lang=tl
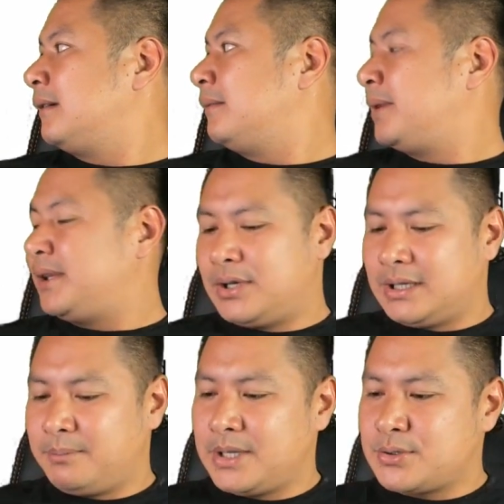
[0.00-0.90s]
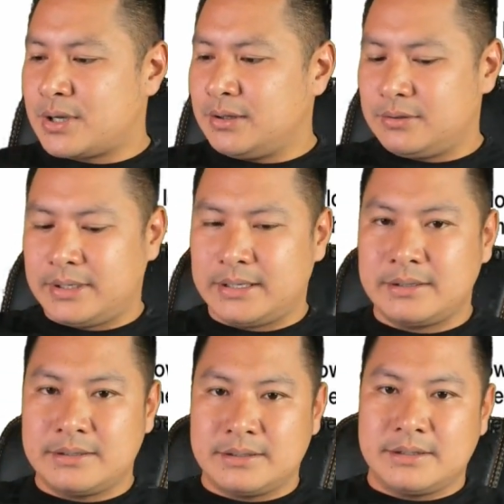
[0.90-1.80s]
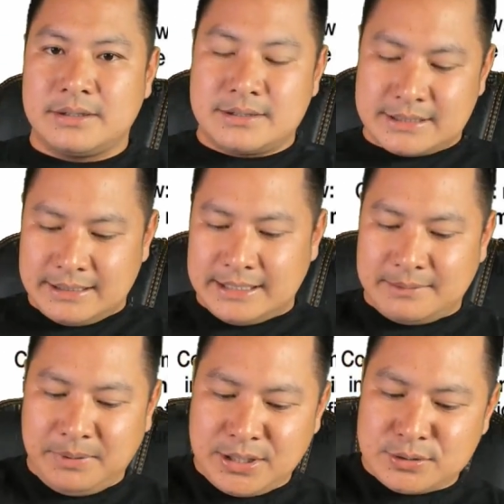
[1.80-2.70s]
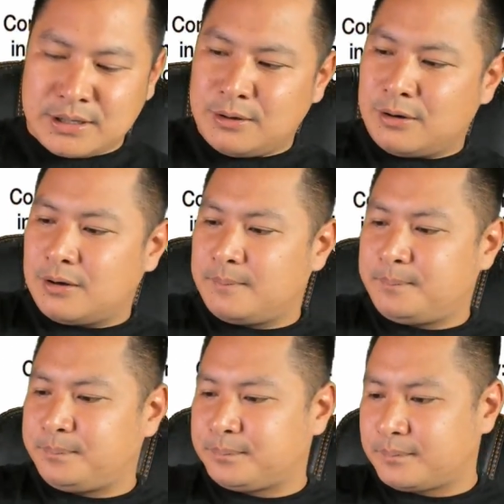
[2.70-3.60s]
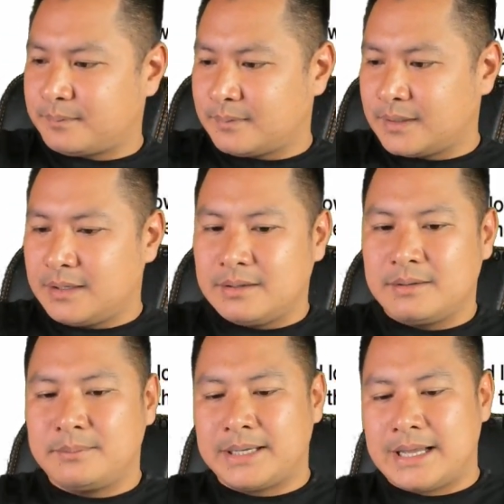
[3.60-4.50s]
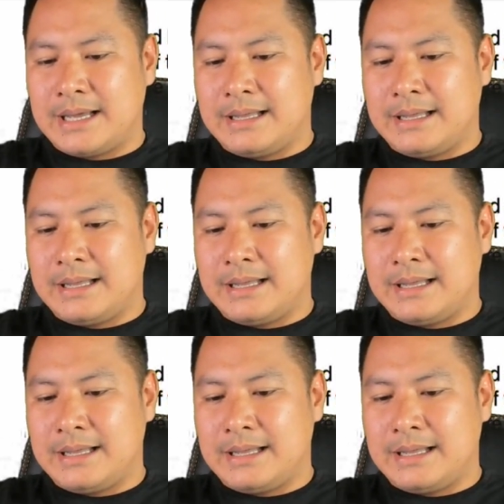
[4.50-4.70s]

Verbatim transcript: Pwede ka ta picturean to eh. Saglit, picturean ko. Para